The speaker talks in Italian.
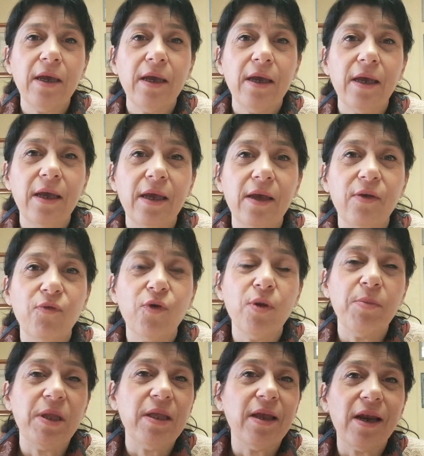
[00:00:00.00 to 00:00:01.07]
e voi
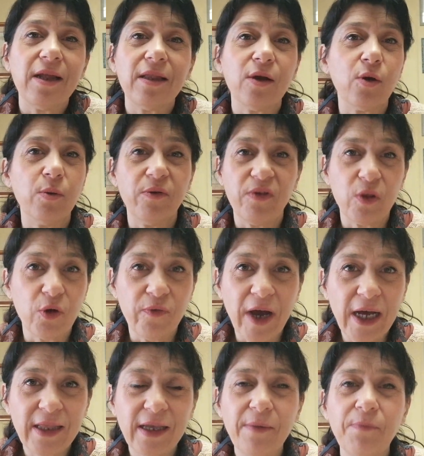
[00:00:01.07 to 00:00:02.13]
mi direte come vi
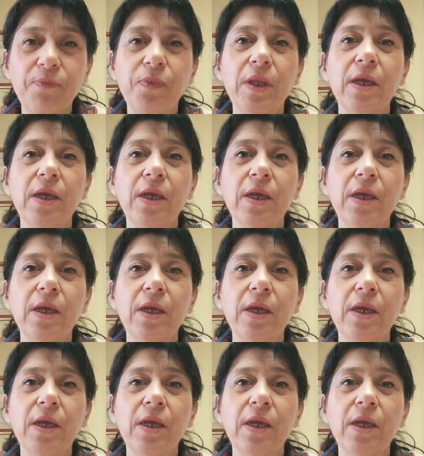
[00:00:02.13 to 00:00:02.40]
trovate.